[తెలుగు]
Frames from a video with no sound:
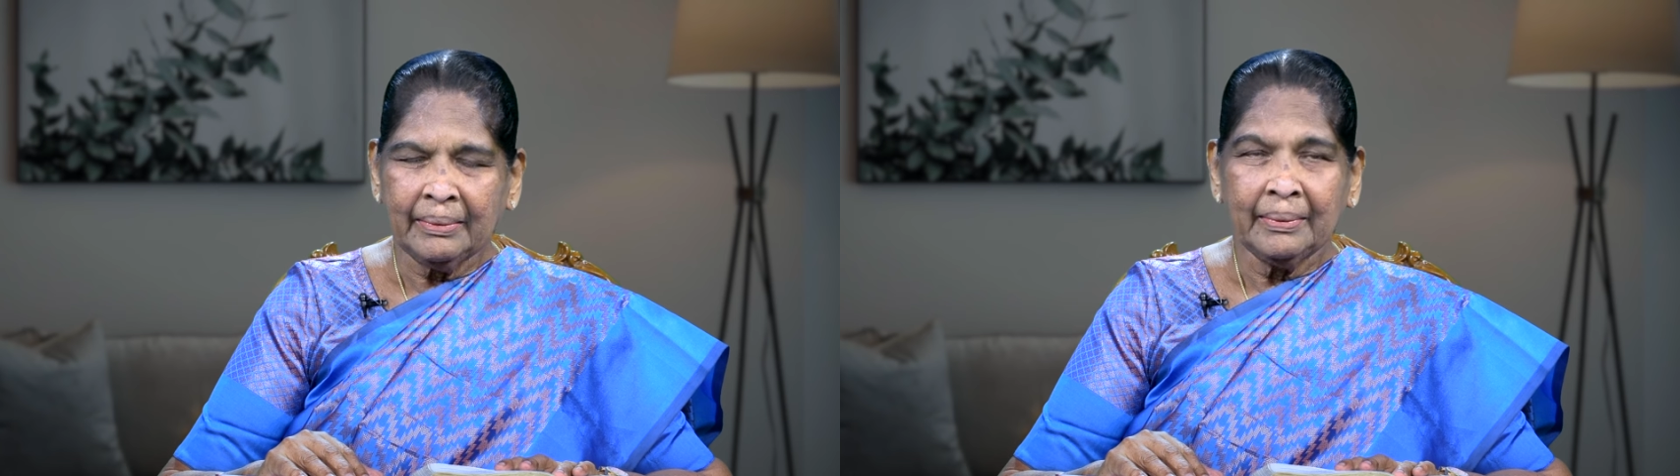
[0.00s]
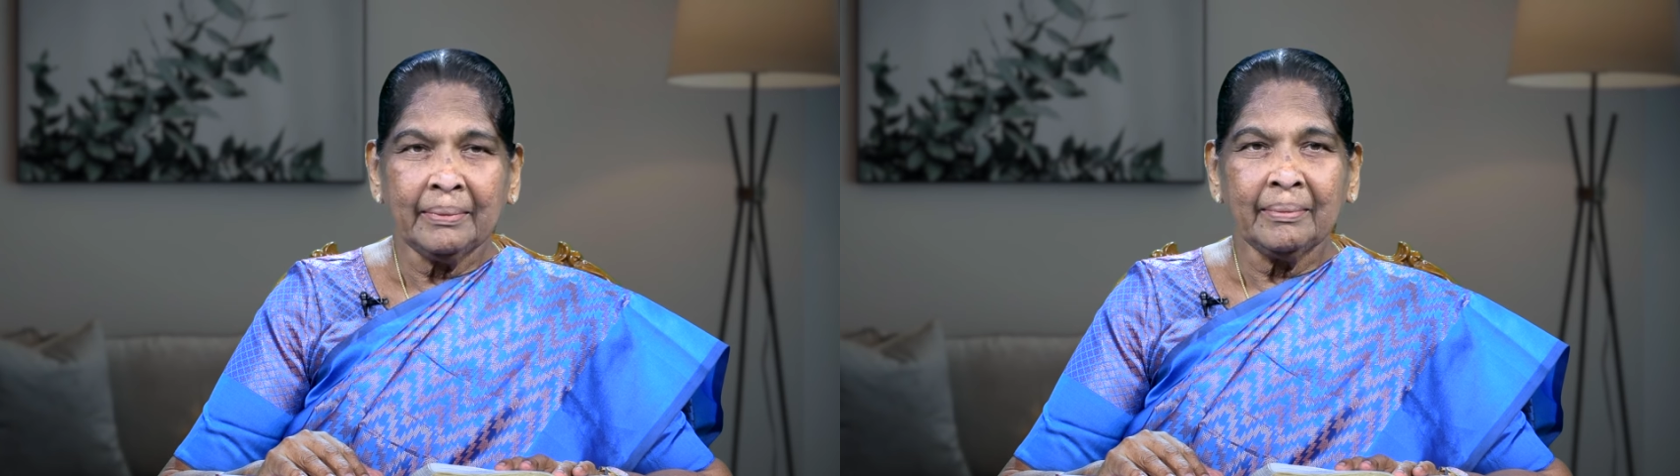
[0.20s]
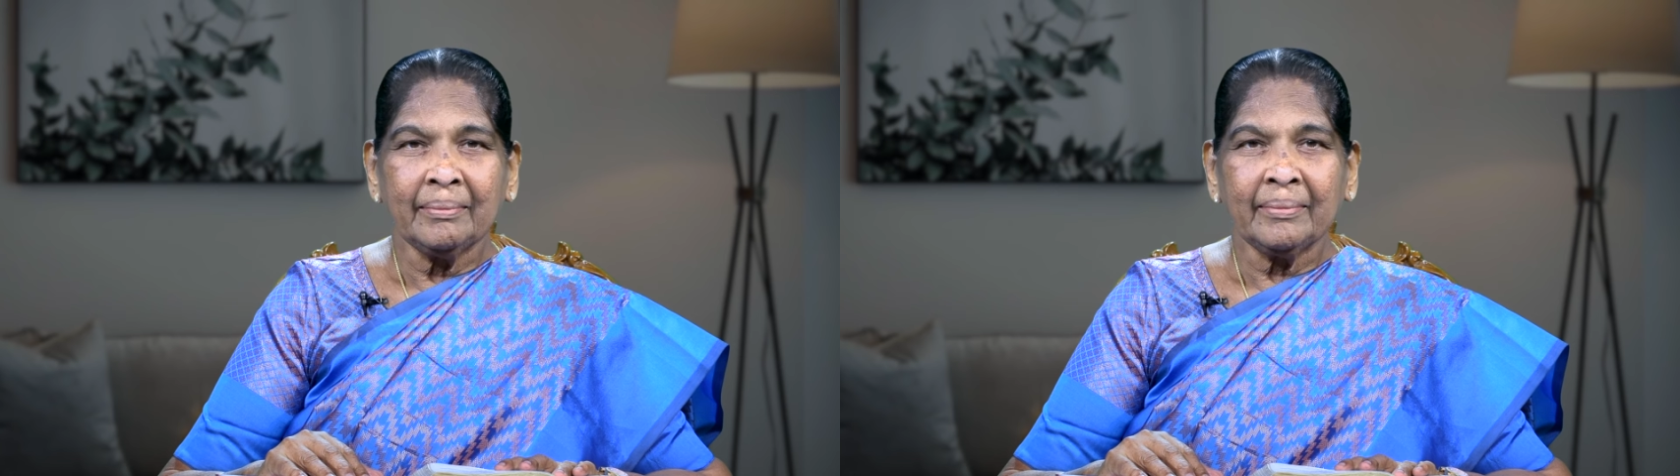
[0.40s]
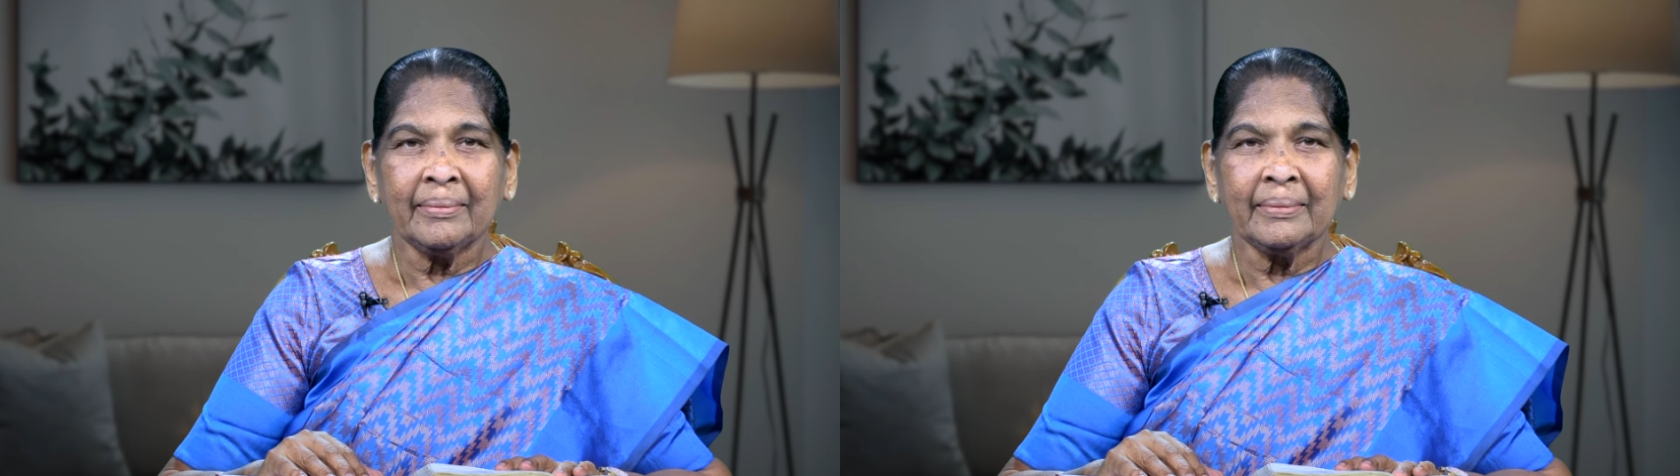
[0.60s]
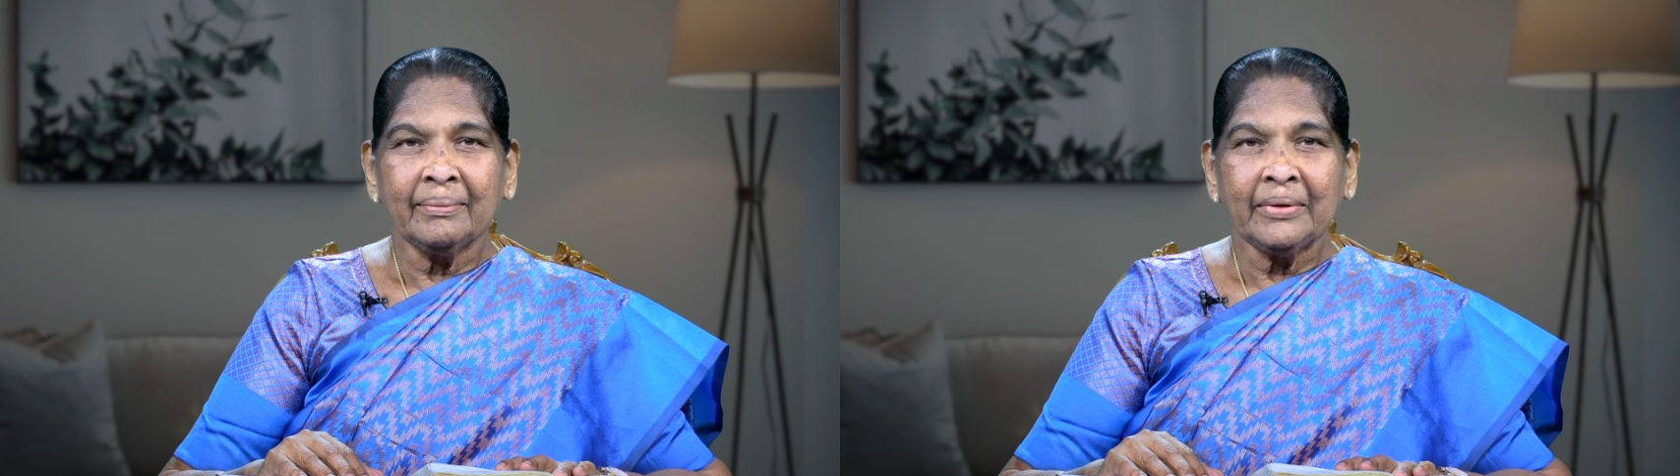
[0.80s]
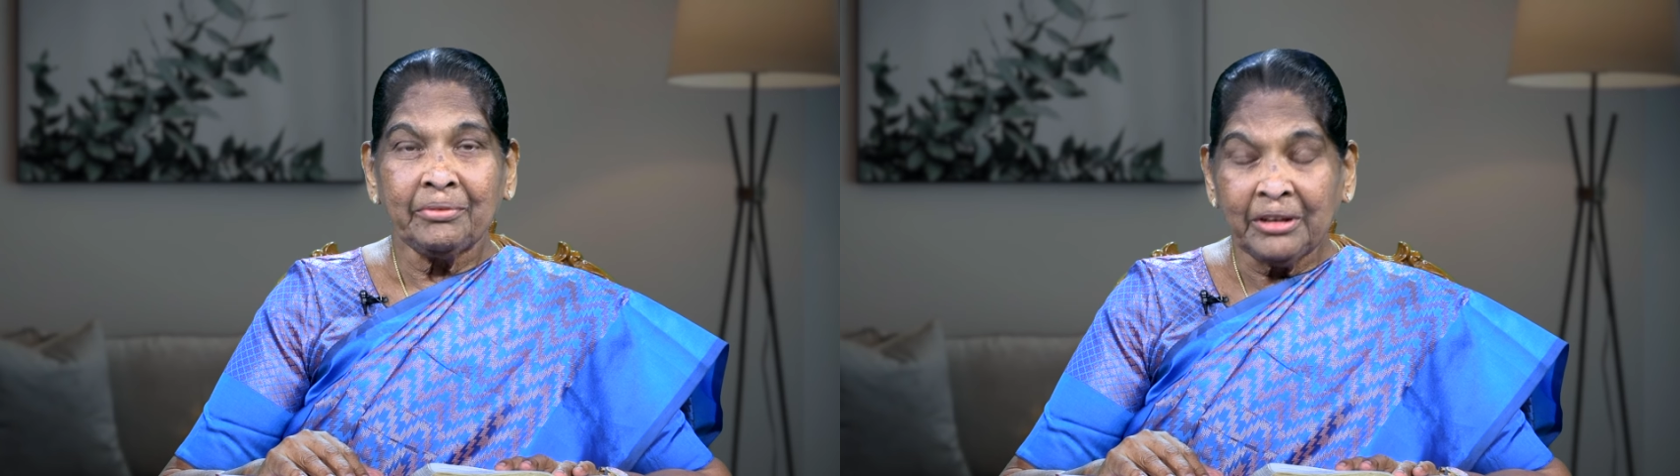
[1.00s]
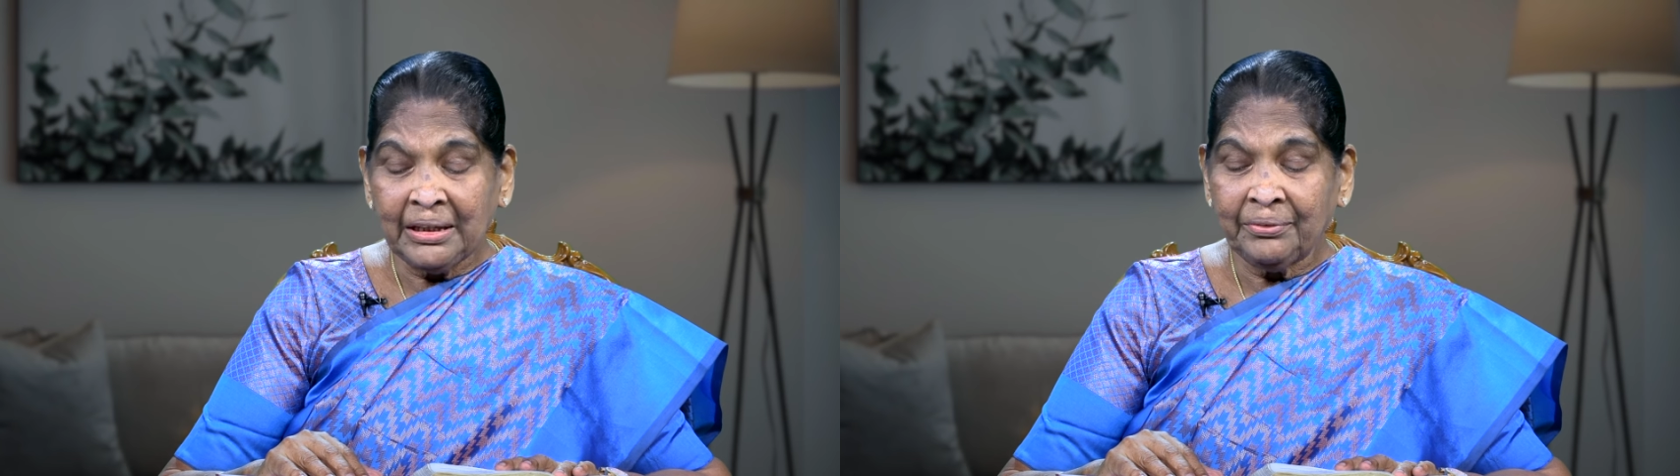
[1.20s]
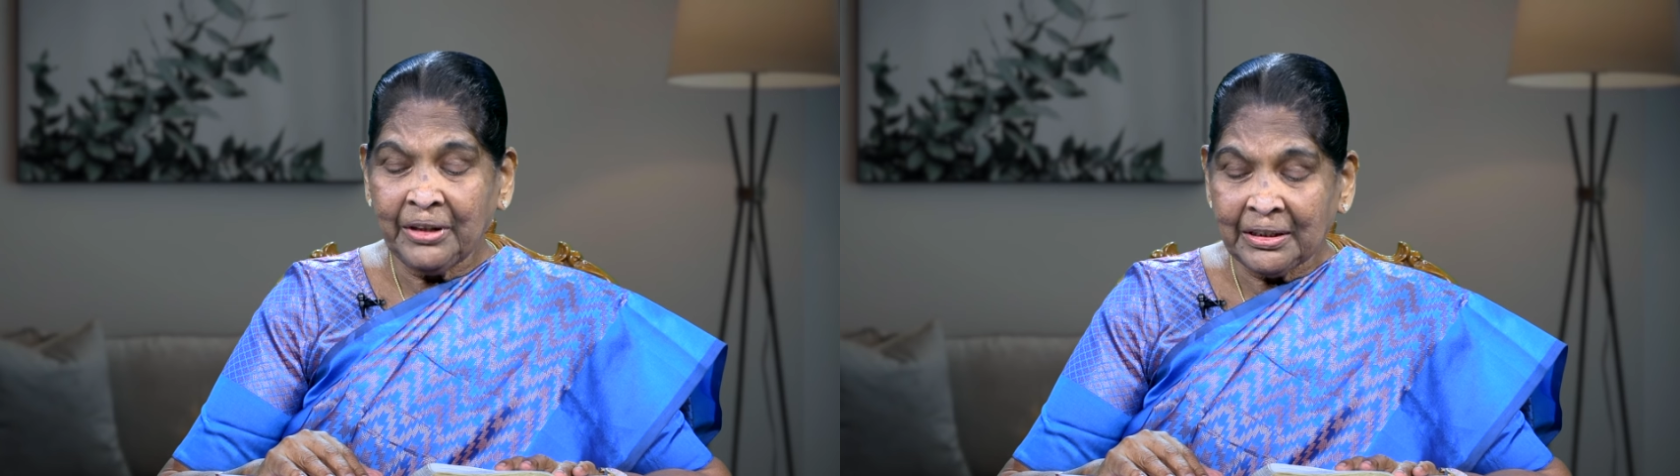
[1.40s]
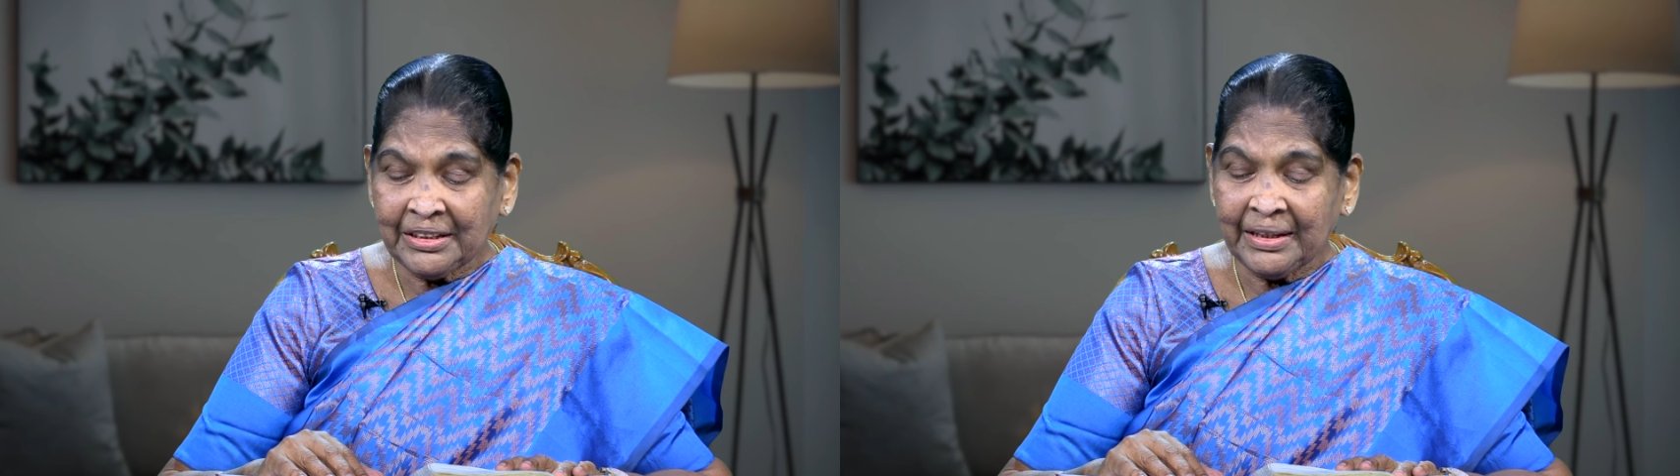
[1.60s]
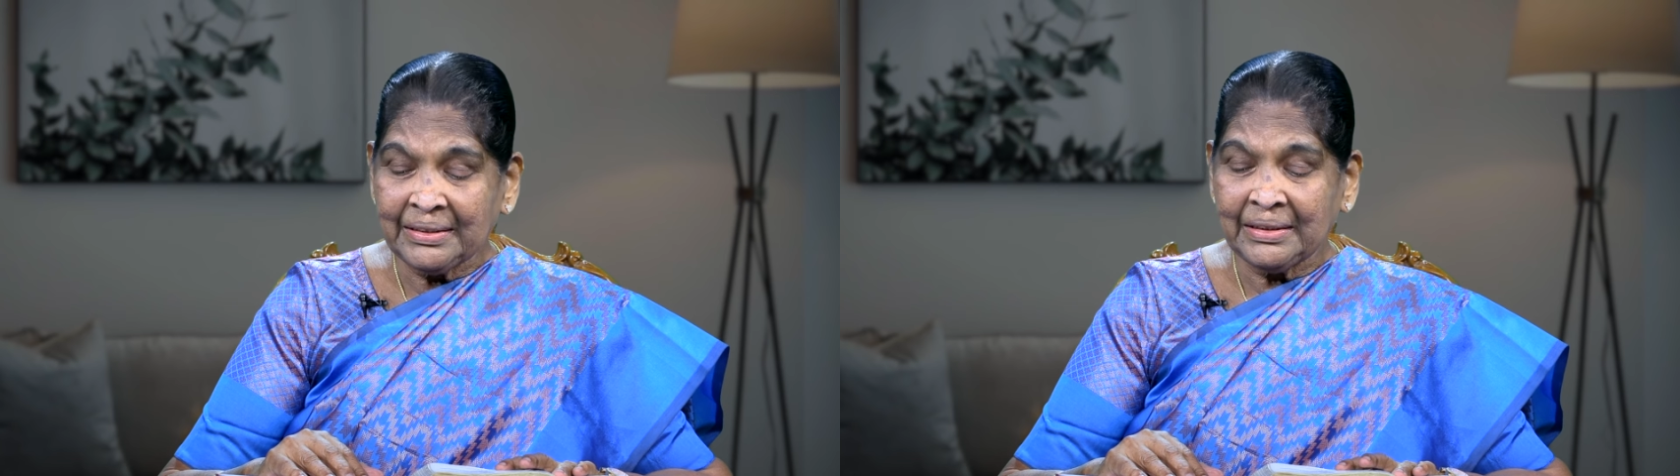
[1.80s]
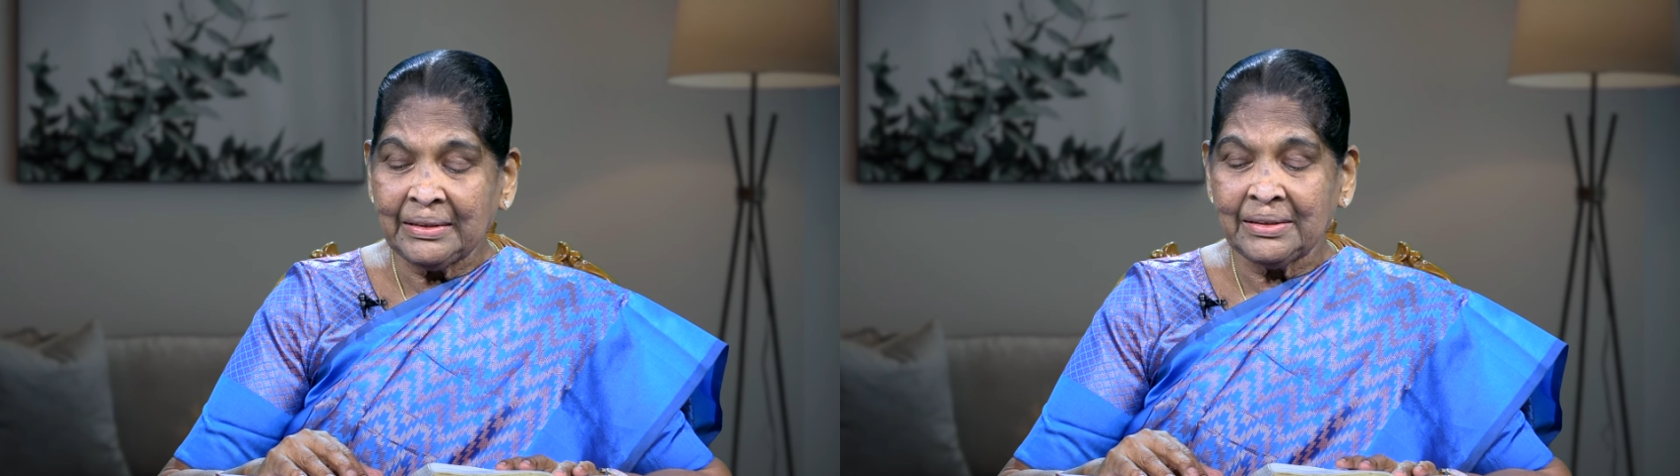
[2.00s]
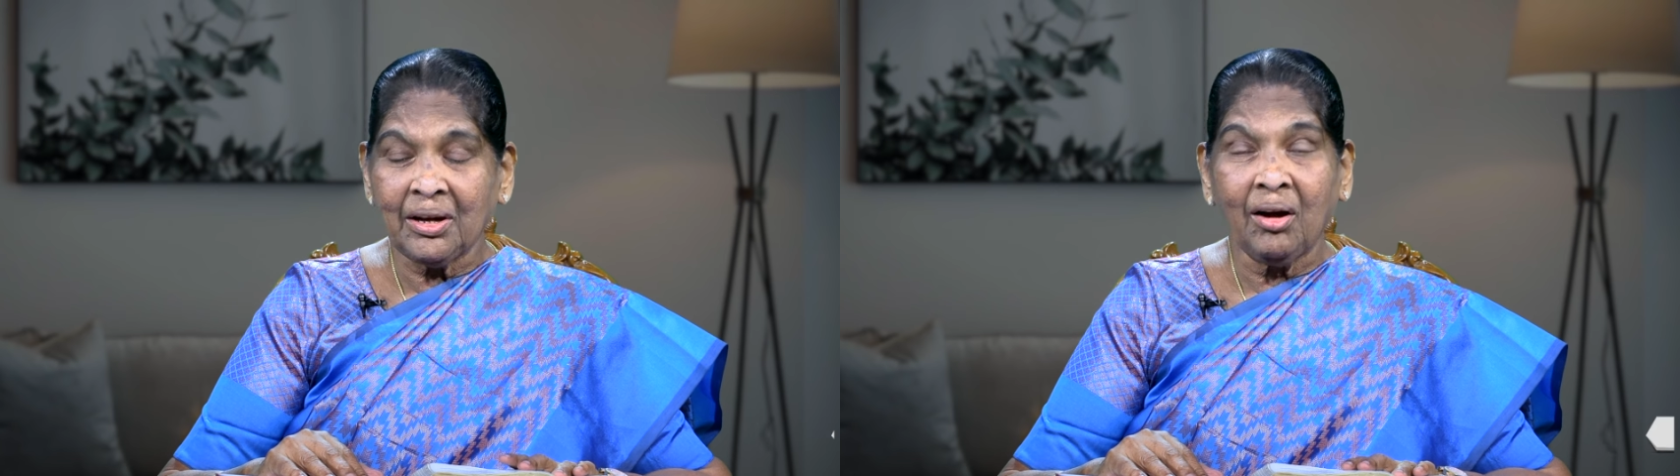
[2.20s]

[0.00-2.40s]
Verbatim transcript: మనము పొందుకొనుట ఎలా వర్డ్ ఆఫ్ గాడ్ సేస్ ఇన్